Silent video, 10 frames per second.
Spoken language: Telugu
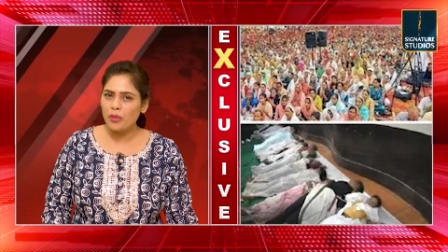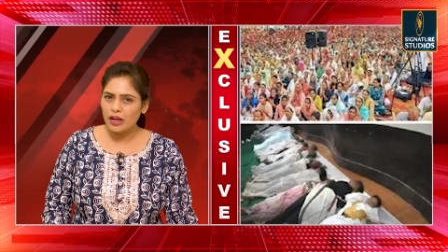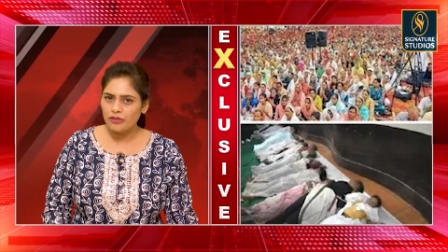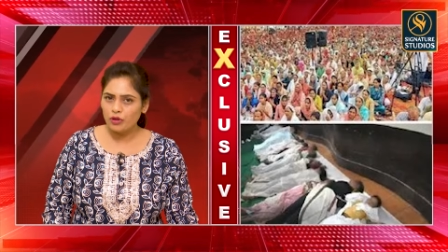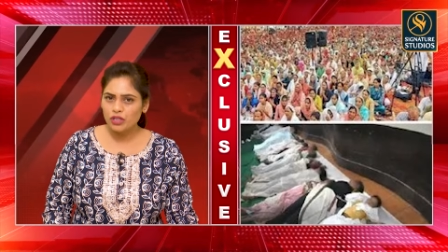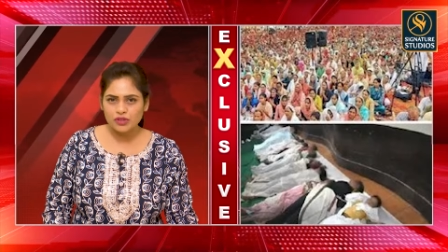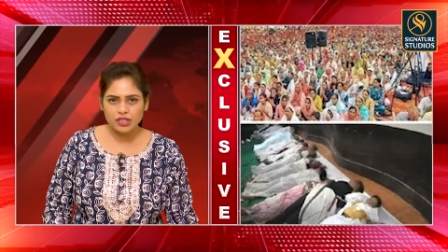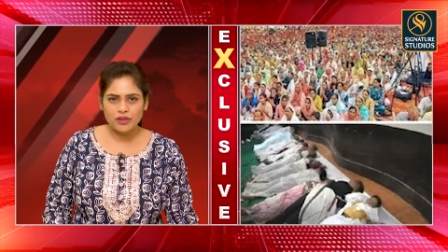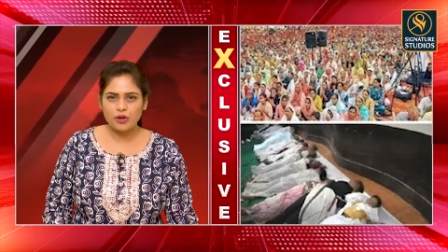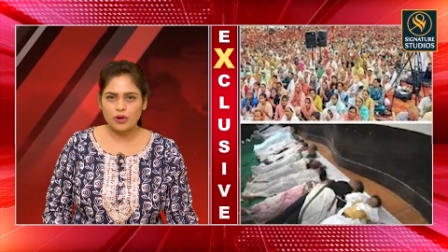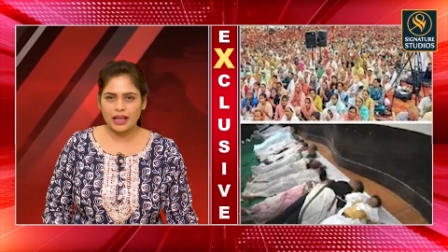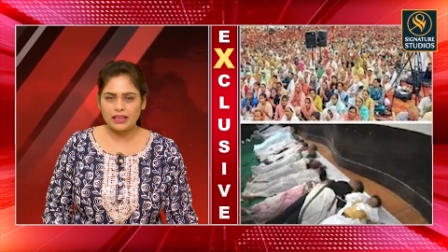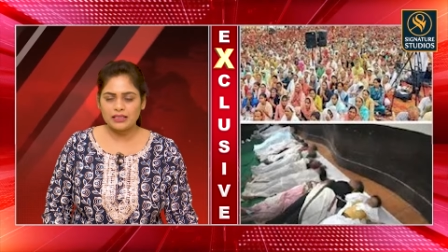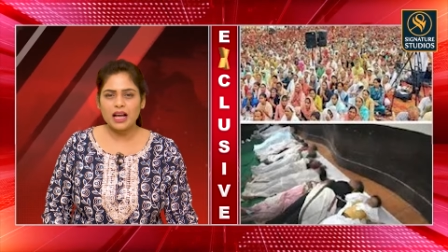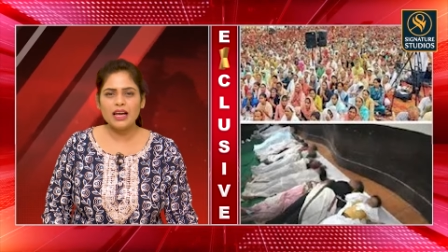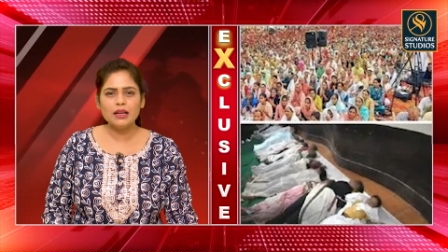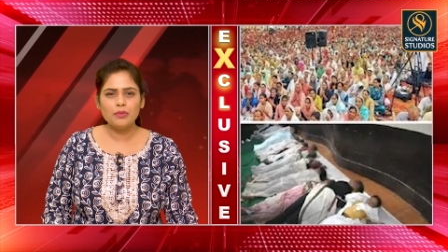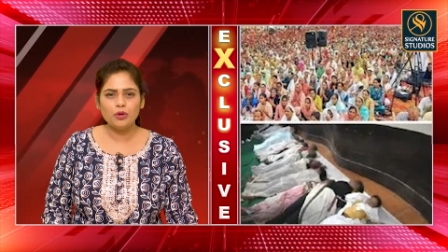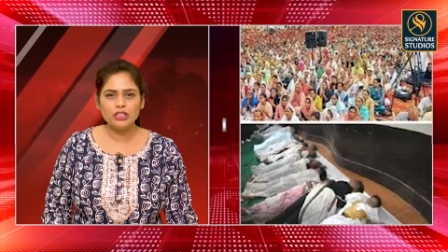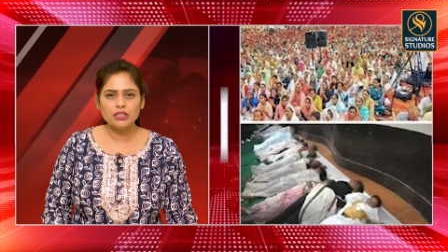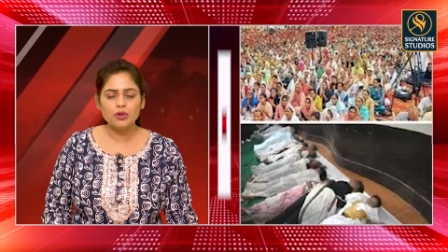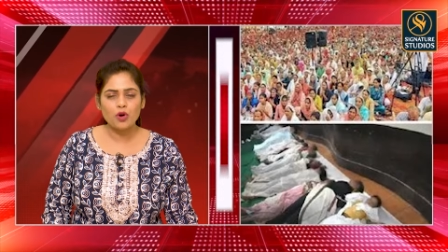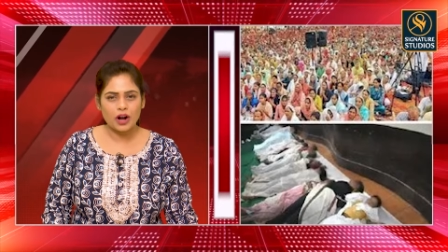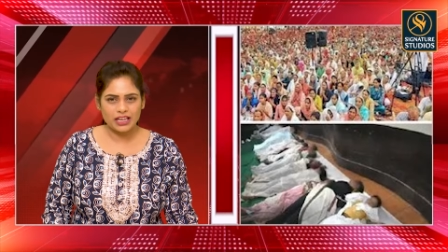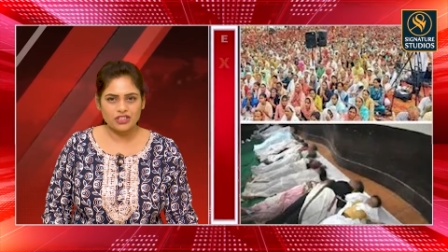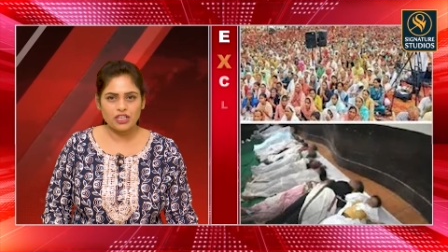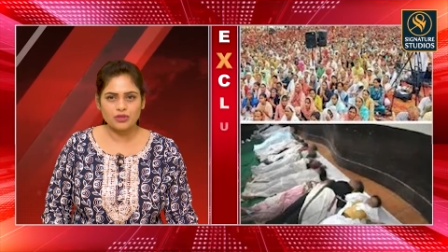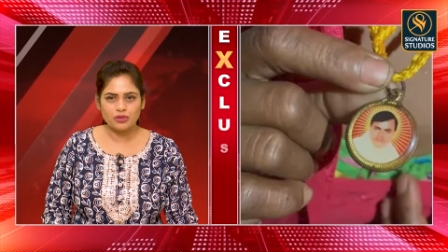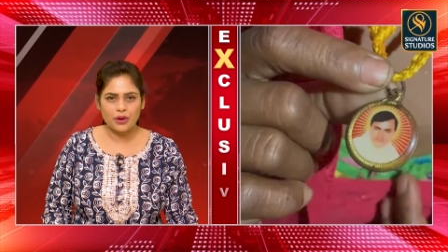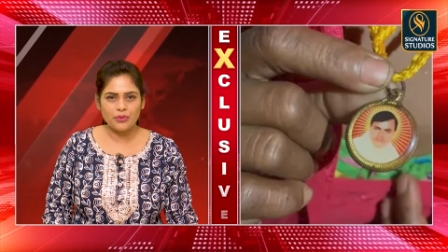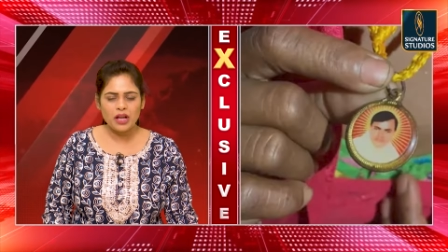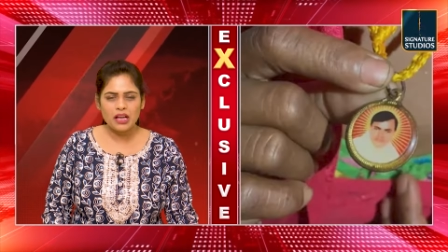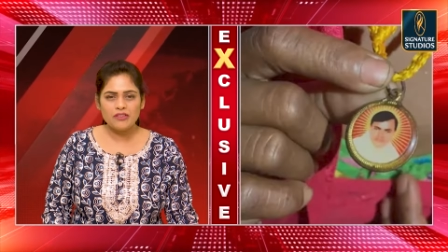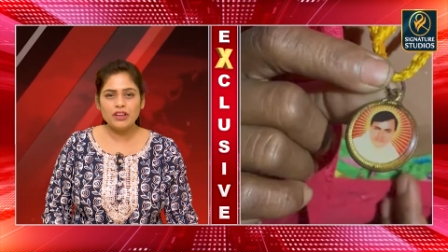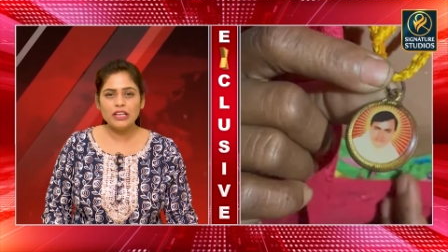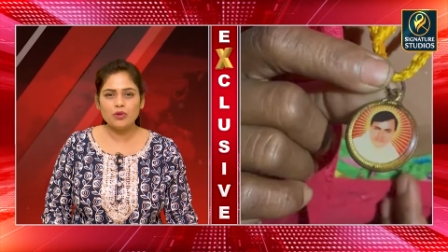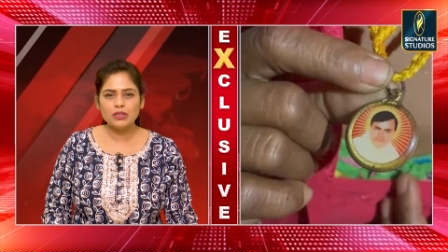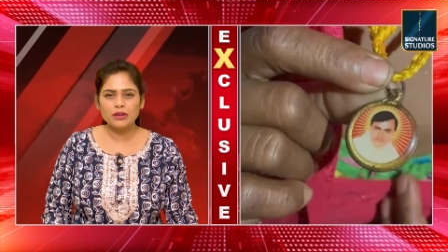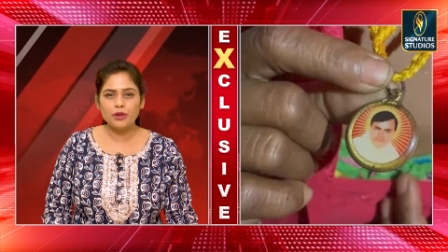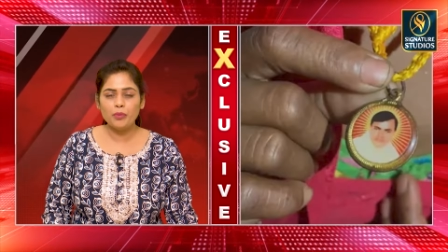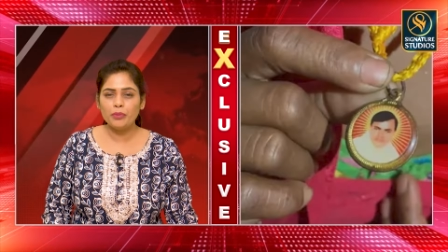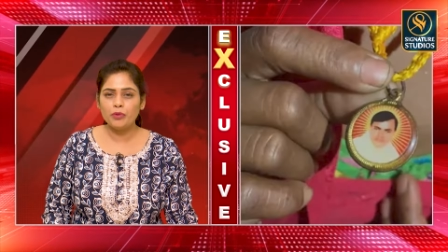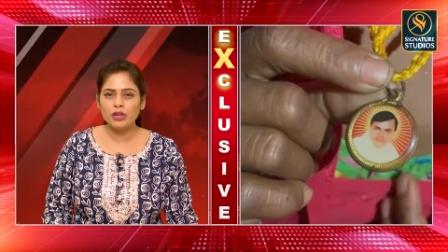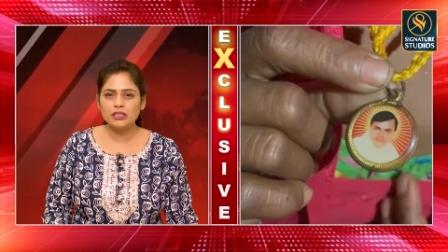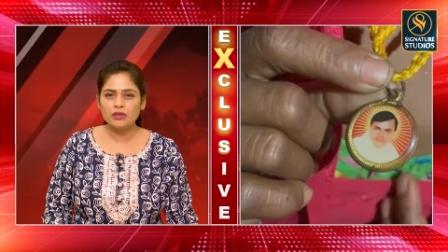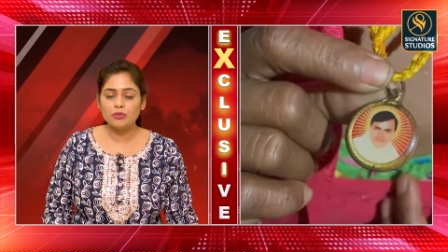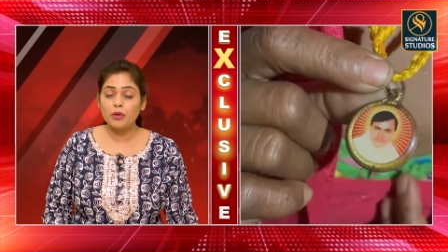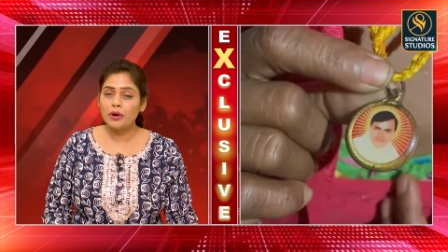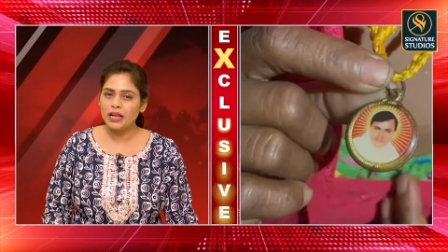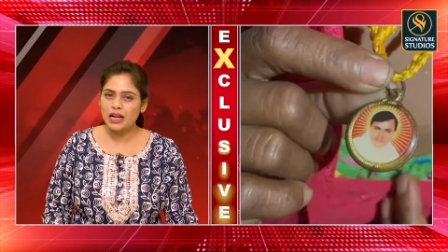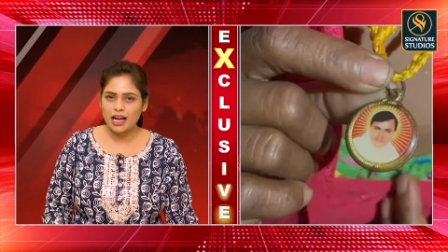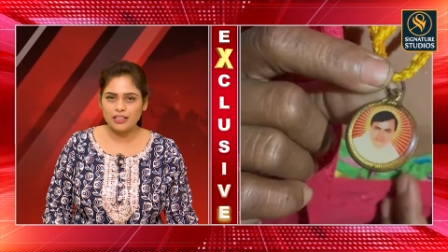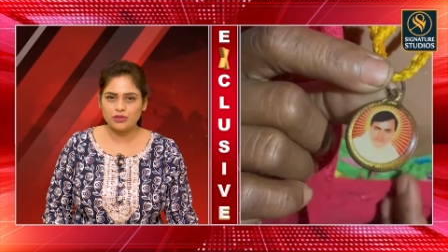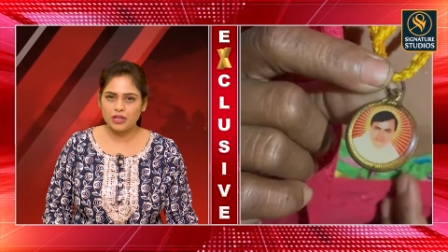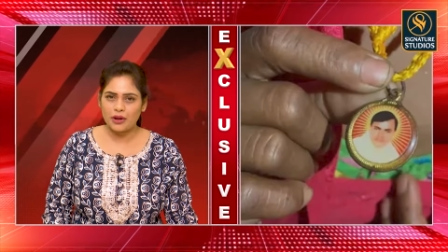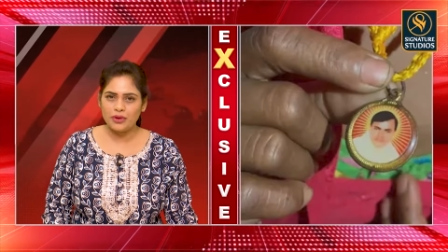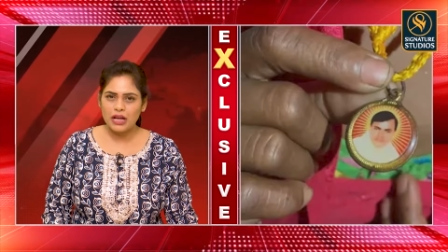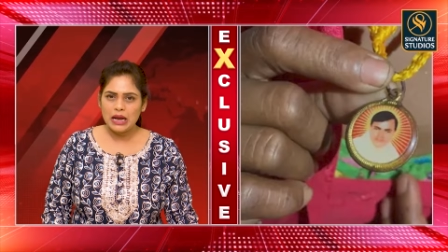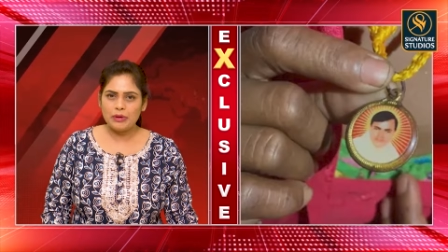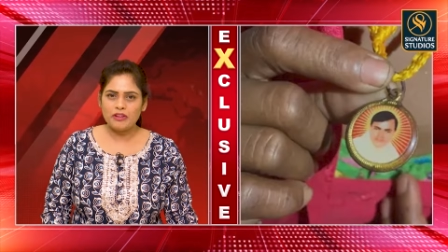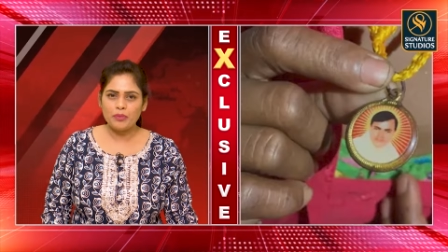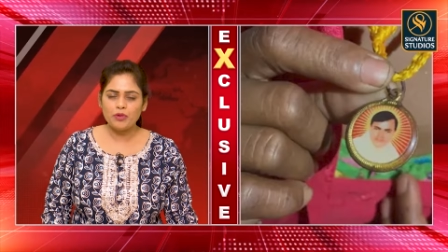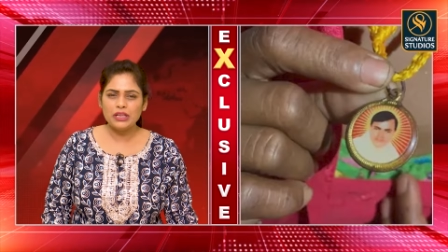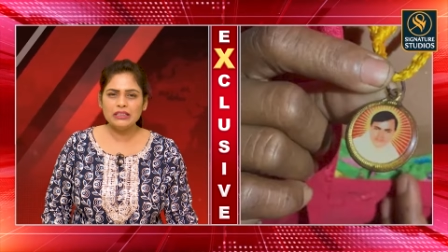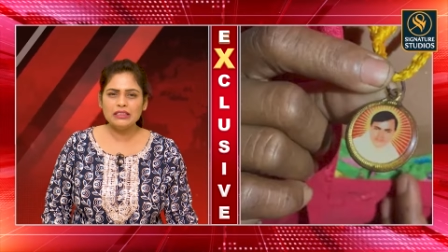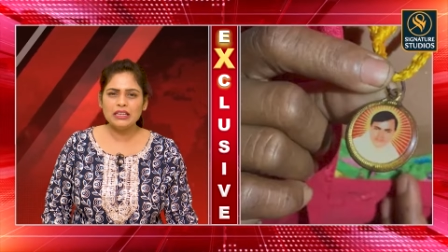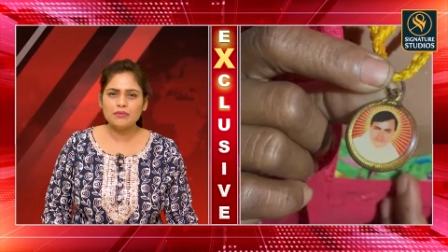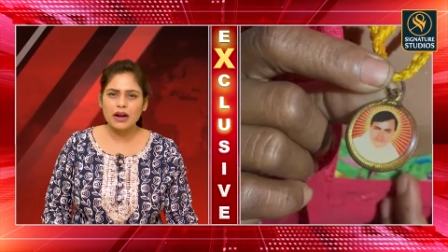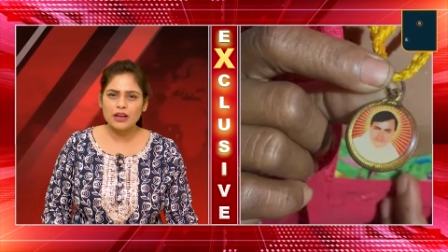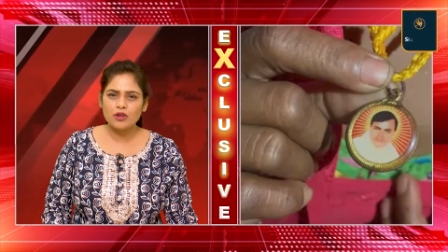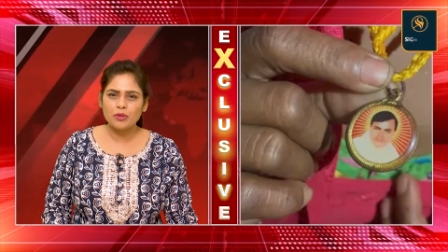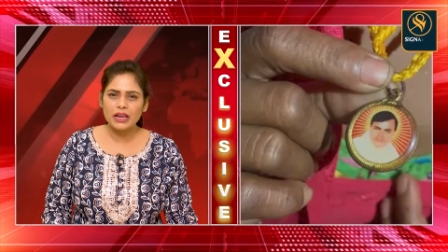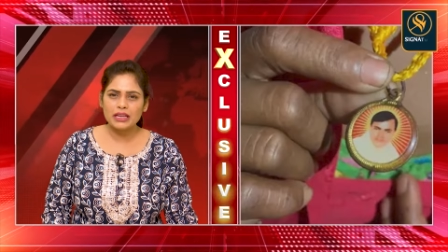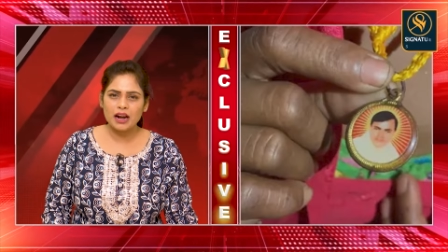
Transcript: మొబైల్ ఫోన్ స్విచ్ ఆఫ్లో ఉన్నాయి స్థానిక పోలీసులు కాంటాక్ట్ చేస్తున్నారు వీరి కోసం యూపీ పోలీసులు ముమ్మరంగా గాలిస్తున్నారు మరోవైపు ఇంతటి మానహోమానికి